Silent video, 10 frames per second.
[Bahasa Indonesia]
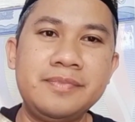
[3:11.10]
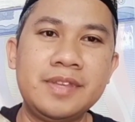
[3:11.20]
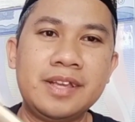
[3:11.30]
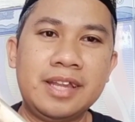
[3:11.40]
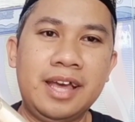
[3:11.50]

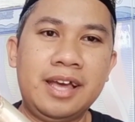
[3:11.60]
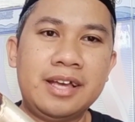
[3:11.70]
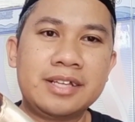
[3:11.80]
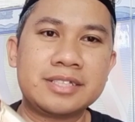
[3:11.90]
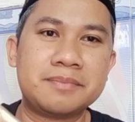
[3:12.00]
nah
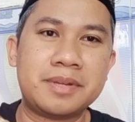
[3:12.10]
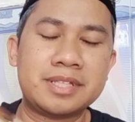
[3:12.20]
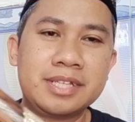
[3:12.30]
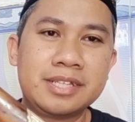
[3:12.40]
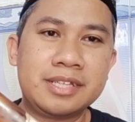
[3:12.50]

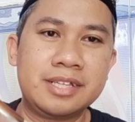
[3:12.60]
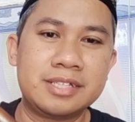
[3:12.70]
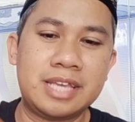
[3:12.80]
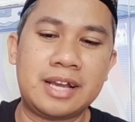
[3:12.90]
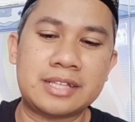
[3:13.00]
seperti ini
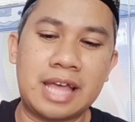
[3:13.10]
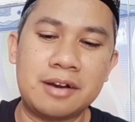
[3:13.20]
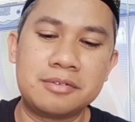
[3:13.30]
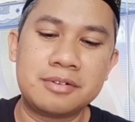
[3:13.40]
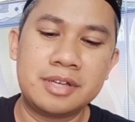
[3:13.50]
saya nggak tahu
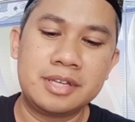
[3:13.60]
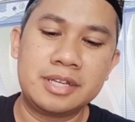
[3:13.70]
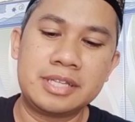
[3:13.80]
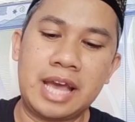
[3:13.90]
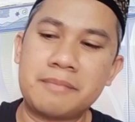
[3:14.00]

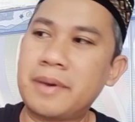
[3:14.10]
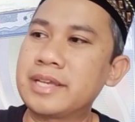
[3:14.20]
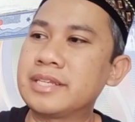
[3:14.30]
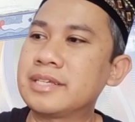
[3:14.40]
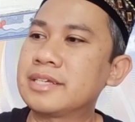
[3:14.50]
ini apa
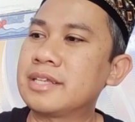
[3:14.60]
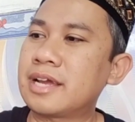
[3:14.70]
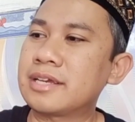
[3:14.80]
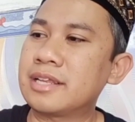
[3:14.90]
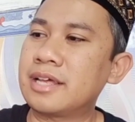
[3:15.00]
ini
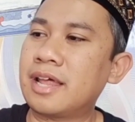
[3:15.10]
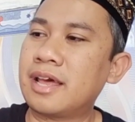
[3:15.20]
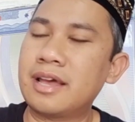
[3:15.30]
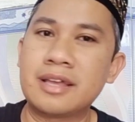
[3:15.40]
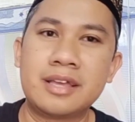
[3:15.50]

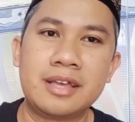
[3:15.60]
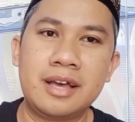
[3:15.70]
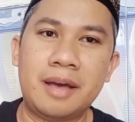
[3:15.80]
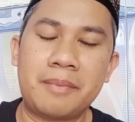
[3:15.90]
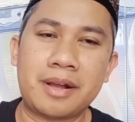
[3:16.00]
kira-kira
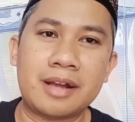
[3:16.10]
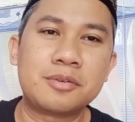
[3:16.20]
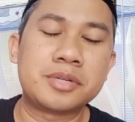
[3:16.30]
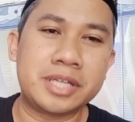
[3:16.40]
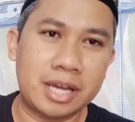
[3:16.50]
apakah
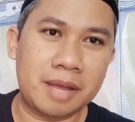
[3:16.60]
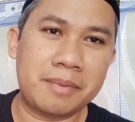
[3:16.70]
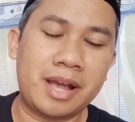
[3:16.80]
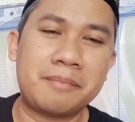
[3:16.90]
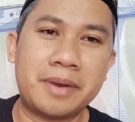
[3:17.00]
kuningan
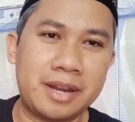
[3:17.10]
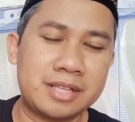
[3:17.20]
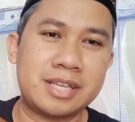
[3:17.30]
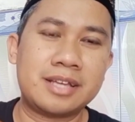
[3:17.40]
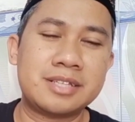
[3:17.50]
apakah perak
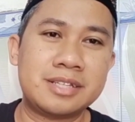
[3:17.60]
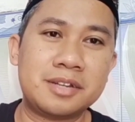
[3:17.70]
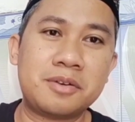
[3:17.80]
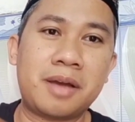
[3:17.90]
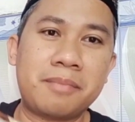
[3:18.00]
saya sendiri
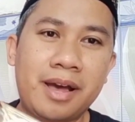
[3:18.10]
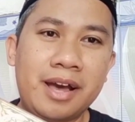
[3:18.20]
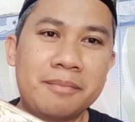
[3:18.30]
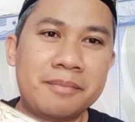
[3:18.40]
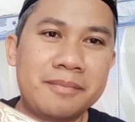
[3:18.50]
kurang
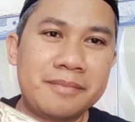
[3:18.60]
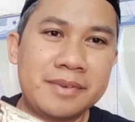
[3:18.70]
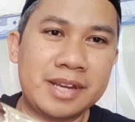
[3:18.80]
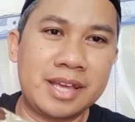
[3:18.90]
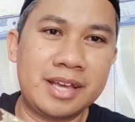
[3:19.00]
paham
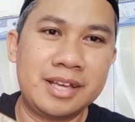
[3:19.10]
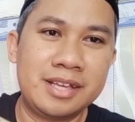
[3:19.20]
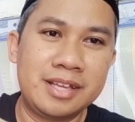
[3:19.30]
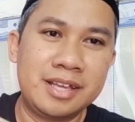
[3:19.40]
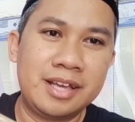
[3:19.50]
nah
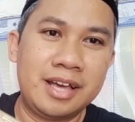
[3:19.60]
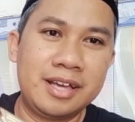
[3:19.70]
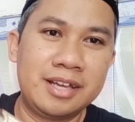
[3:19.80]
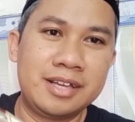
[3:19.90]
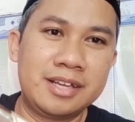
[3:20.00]

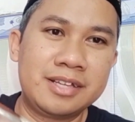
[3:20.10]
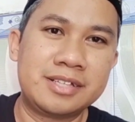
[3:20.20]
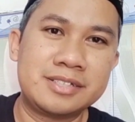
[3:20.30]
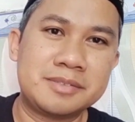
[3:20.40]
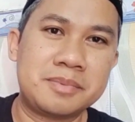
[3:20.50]

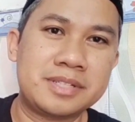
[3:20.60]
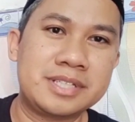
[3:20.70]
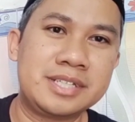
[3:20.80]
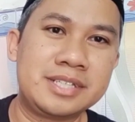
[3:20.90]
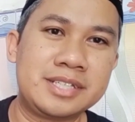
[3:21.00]

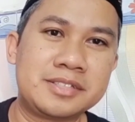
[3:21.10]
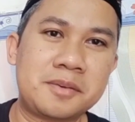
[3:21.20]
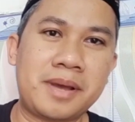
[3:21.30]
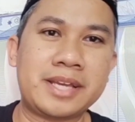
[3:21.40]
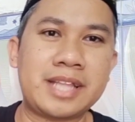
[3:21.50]
seperti ini
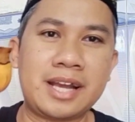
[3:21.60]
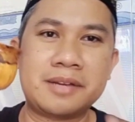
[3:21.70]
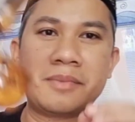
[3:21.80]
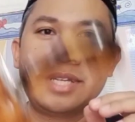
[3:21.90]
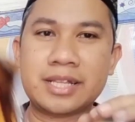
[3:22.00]
coba kita akan
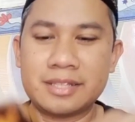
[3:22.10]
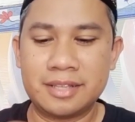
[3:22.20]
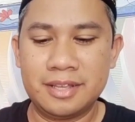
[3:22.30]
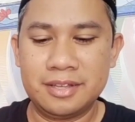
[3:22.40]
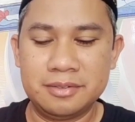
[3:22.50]
melihat
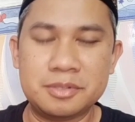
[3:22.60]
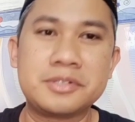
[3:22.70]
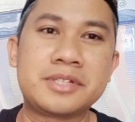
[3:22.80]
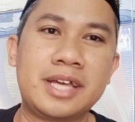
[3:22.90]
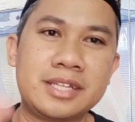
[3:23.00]
wujud
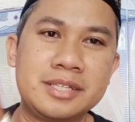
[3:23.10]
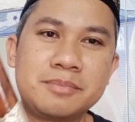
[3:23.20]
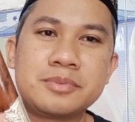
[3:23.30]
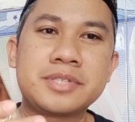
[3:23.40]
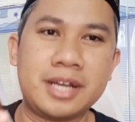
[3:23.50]
dari
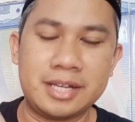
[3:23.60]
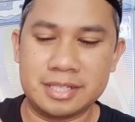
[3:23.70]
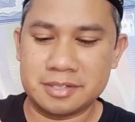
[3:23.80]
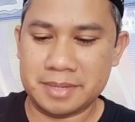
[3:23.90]
pusakanya sobat